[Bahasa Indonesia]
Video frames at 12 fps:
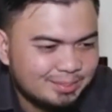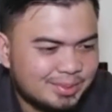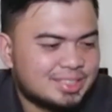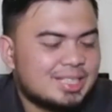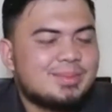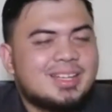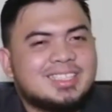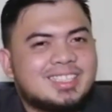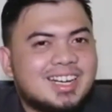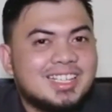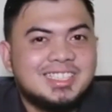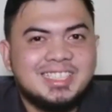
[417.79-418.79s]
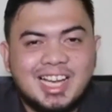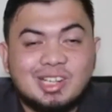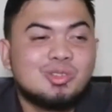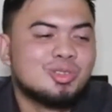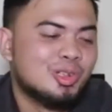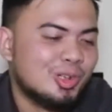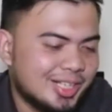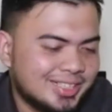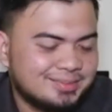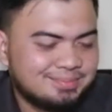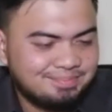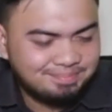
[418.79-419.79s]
Pertama tradisi agung dulu ya.